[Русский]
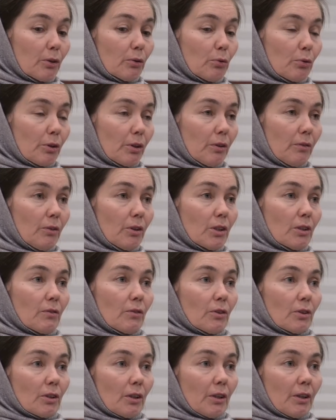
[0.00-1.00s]
который
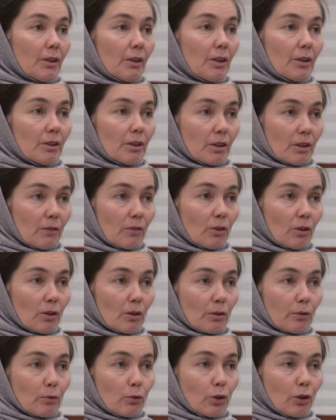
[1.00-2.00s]
ответственен за ходатайственное
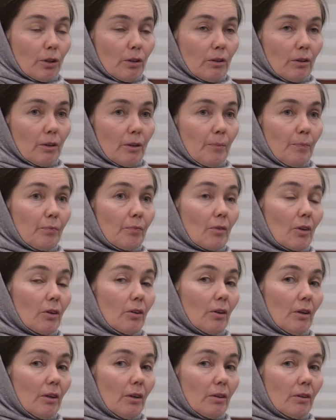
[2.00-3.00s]
служение,
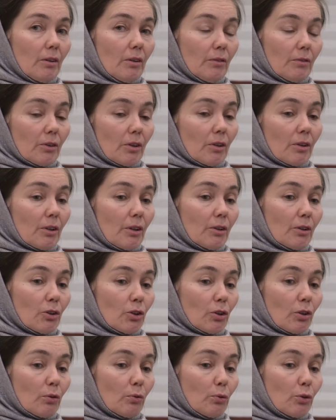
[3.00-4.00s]
я и вторая
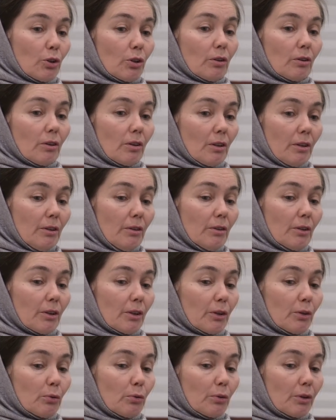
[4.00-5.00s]
наша дочь Ангелина,
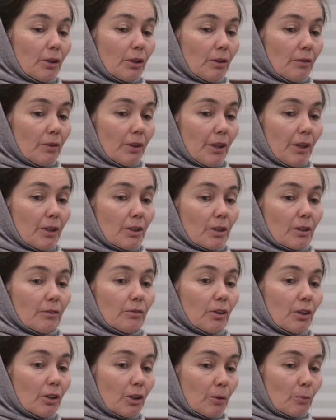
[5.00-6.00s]
которая является
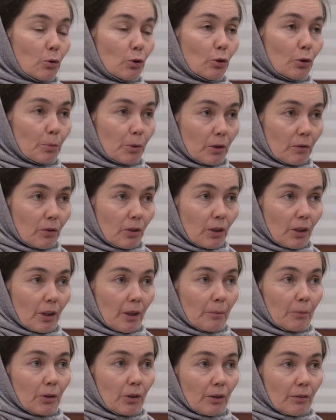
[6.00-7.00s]
вторым
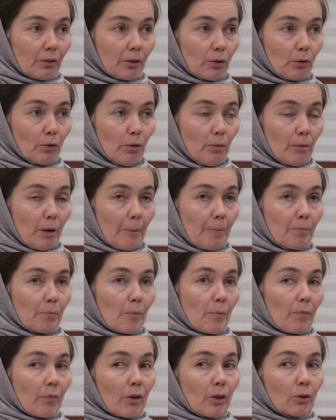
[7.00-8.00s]
собственником этого дома,
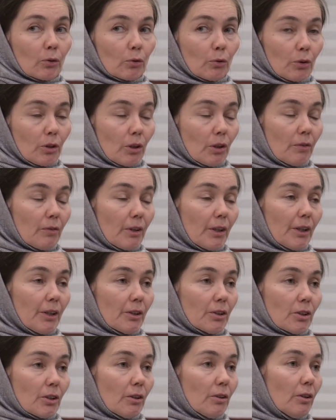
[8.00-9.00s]
но не
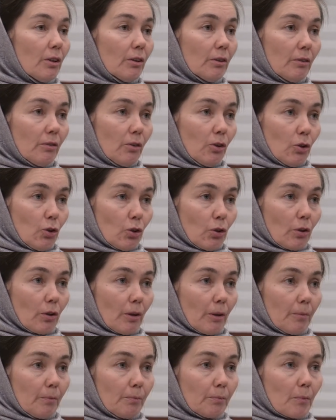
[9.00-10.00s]
является ни
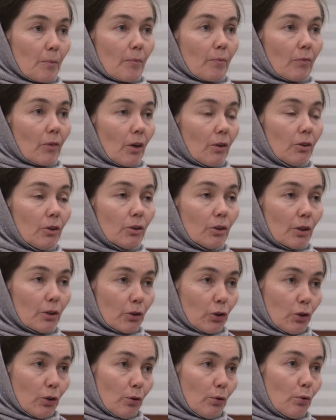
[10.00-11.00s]
ответчиком, ни
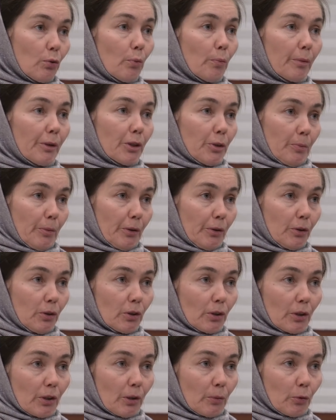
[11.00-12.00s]
должником по
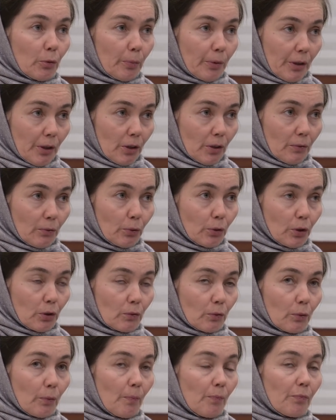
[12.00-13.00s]
исполнительному
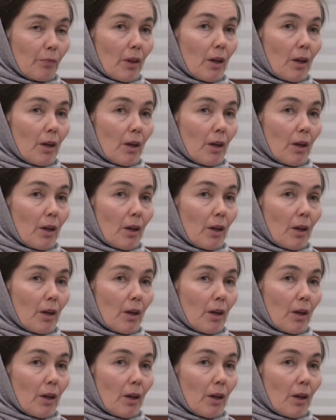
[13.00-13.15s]
производству.